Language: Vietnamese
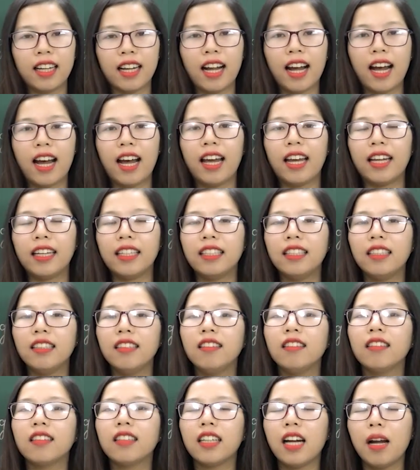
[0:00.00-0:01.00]
cái
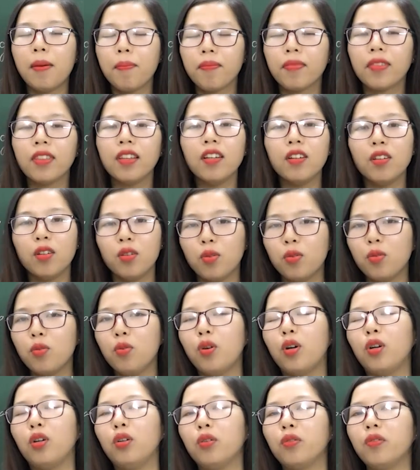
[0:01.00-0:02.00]
sự căm tức
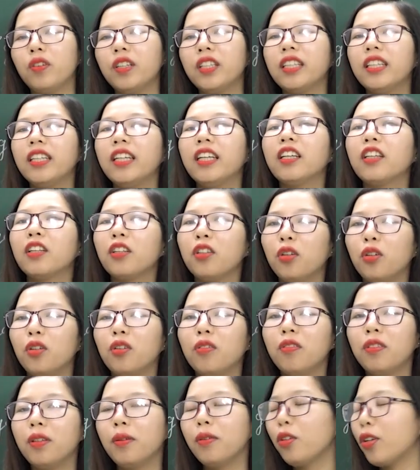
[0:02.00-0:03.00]
của Lục Vân Tiên
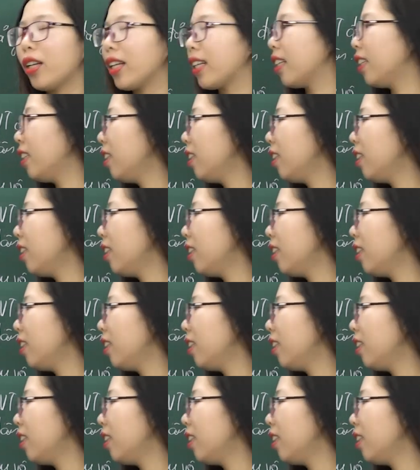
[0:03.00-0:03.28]
đối với toán